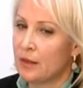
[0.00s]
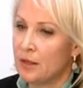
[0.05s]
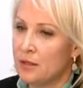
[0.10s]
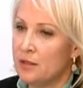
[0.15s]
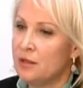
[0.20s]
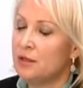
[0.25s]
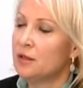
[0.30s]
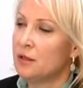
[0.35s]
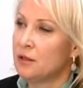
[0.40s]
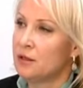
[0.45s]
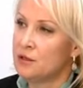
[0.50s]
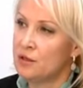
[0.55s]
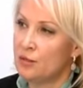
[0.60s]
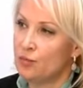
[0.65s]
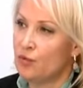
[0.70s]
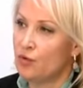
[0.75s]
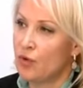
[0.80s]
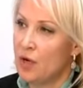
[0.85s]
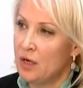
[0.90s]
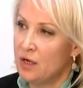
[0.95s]
какие-то
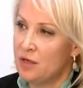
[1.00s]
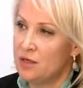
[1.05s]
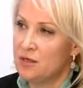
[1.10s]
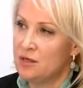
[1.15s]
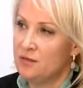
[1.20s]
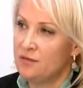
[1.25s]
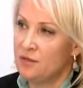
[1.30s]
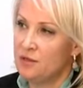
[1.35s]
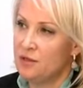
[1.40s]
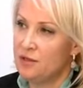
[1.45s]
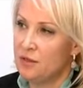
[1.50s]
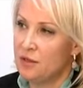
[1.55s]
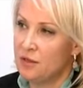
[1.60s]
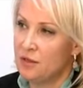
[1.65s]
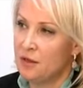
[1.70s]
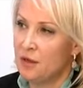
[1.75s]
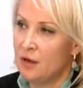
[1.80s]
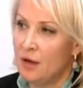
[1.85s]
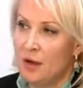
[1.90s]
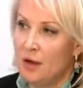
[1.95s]
концептуальные
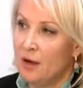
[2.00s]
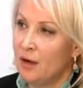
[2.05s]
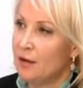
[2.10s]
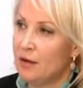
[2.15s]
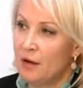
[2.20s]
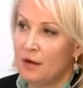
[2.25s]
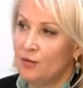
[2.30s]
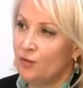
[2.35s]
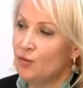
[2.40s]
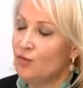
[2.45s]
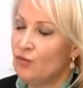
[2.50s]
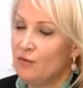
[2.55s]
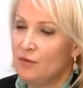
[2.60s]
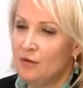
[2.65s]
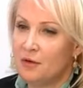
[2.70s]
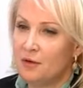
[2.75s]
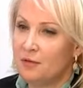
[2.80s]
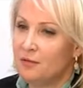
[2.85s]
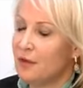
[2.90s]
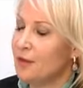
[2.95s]
заведения, как
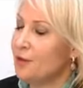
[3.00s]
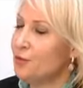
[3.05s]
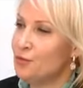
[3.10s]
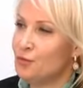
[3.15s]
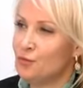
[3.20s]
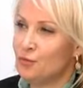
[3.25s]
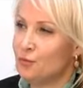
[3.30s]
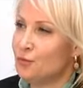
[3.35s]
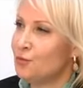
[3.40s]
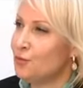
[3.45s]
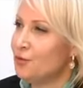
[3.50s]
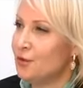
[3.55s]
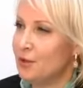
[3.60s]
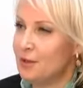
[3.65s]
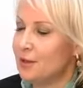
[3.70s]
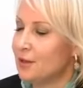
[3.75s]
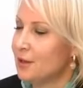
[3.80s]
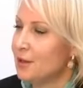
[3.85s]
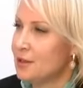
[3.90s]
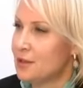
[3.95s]
Новикова или поищу
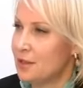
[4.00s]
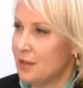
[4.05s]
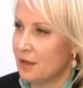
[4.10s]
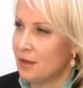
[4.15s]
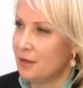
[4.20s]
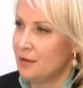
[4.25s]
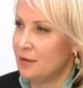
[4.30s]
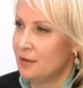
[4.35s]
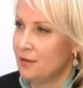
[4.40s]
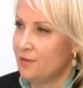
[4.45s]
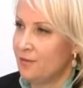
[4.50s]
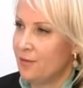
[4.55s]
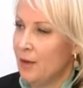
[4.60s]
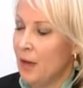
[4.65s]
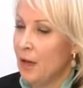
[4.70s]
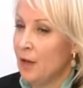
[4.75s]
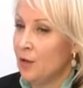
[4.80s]
других рестораторов.